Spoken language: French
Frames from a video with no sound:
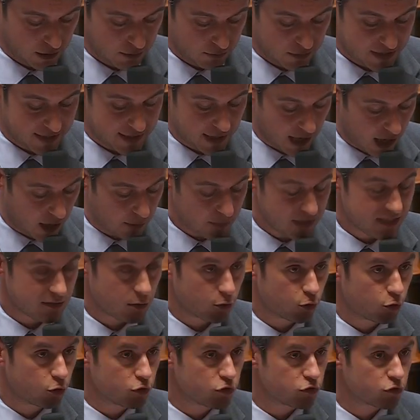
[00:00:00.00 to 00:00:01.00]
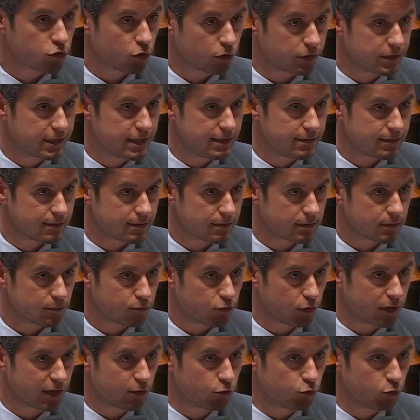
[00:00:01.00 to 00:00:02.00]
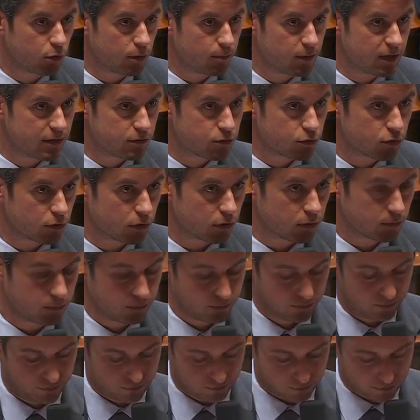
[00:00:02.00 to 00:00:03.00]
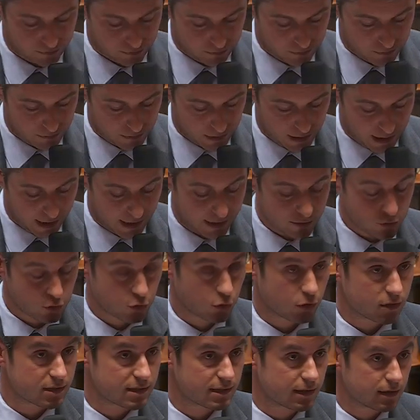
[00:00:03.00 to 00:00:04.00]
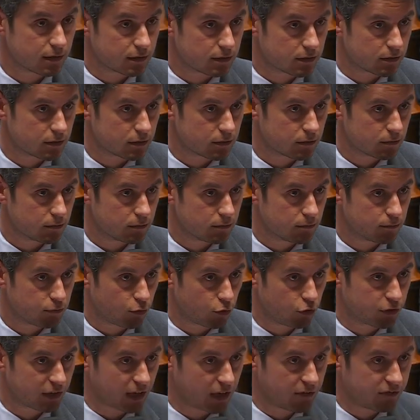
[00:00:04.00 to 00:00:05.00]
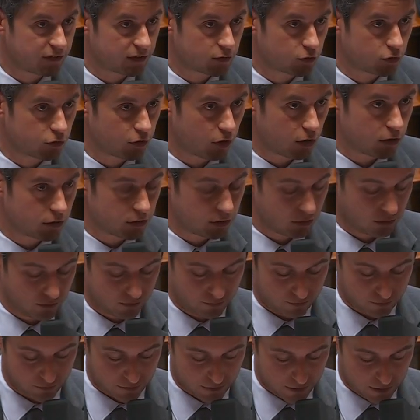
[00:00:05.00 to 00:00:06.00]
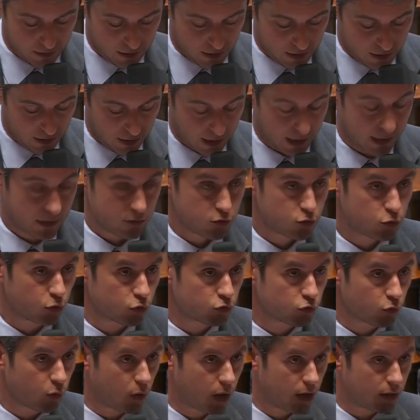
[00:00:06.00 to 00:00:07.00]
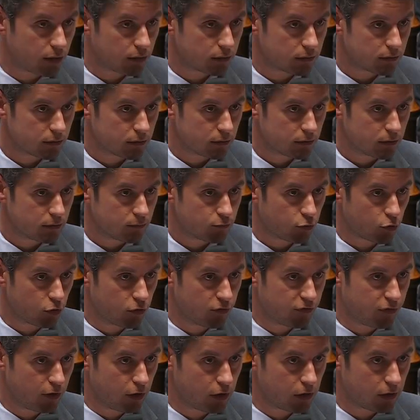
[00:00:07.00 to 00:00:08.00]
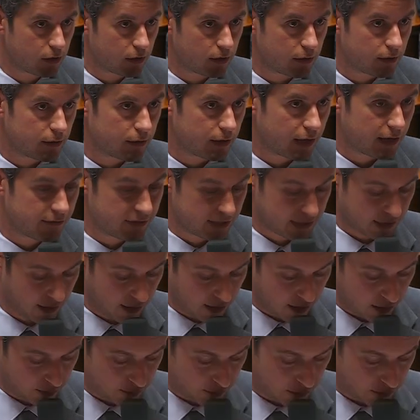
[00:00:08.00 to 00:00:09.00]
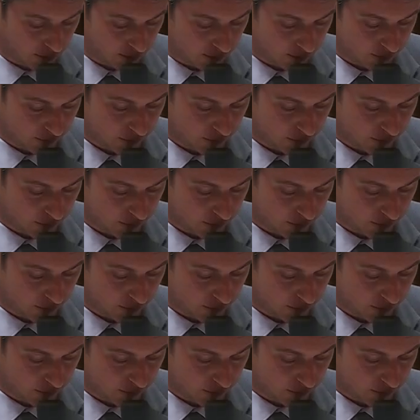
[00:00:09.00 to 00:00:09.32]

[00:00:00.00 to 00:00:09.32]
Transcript: Mais c'est un mis en cause sur 10 pour les coups et blessures. Un sur 5 pour le trafic de drogue. Un sur trois pour le vol avec armes.